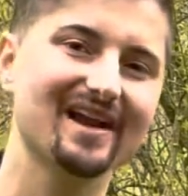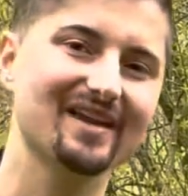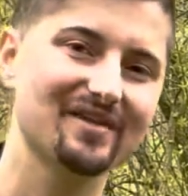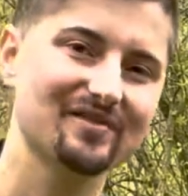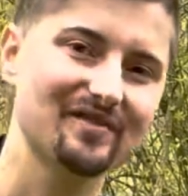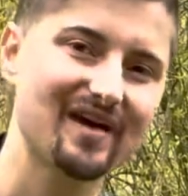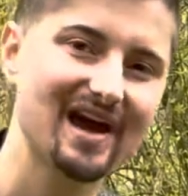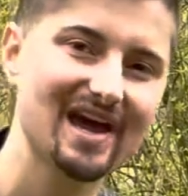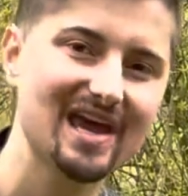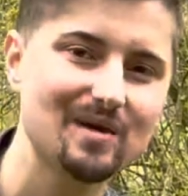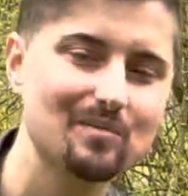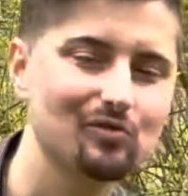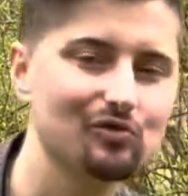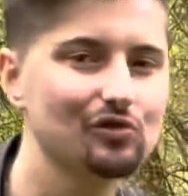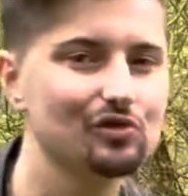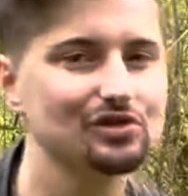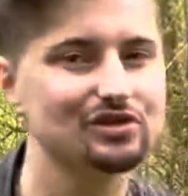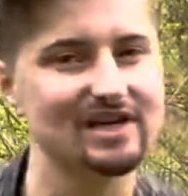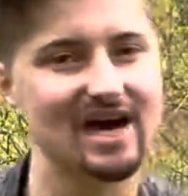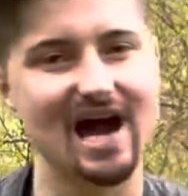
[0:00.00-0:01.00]
Das war eben
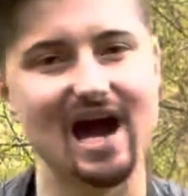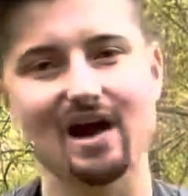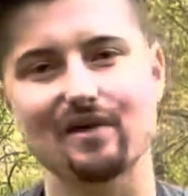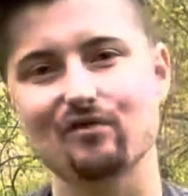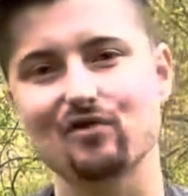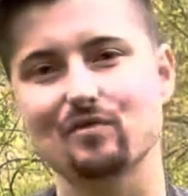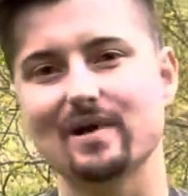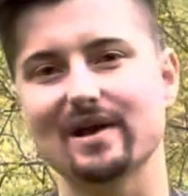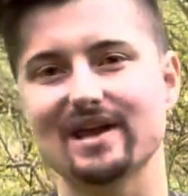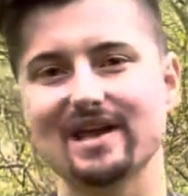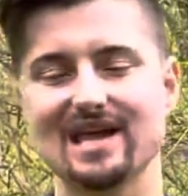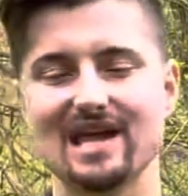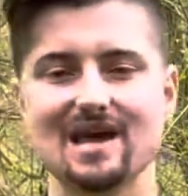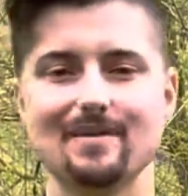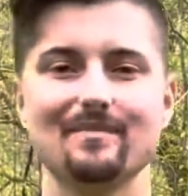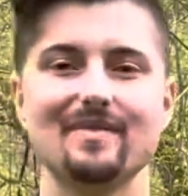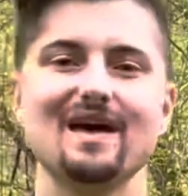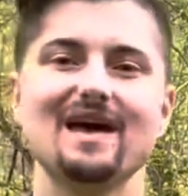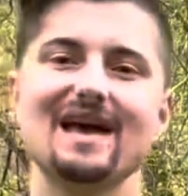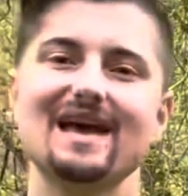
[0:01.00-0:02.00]
so ein Tag, wo man
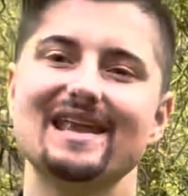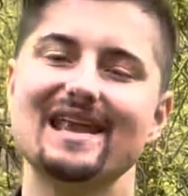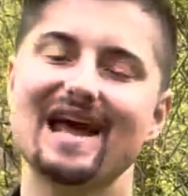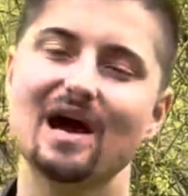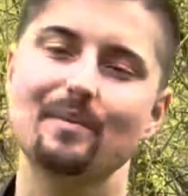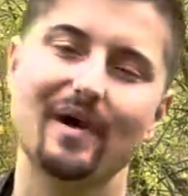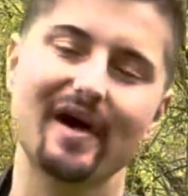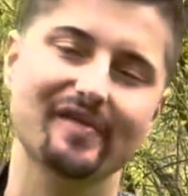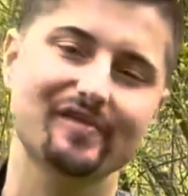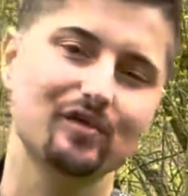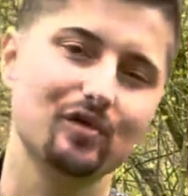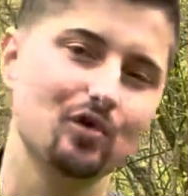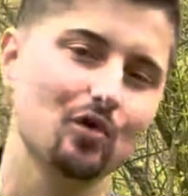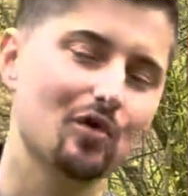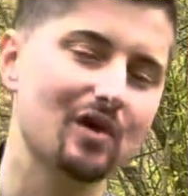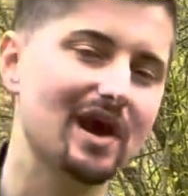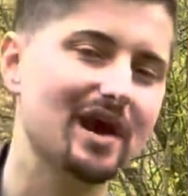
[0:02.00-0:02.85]
eben nach Barcelona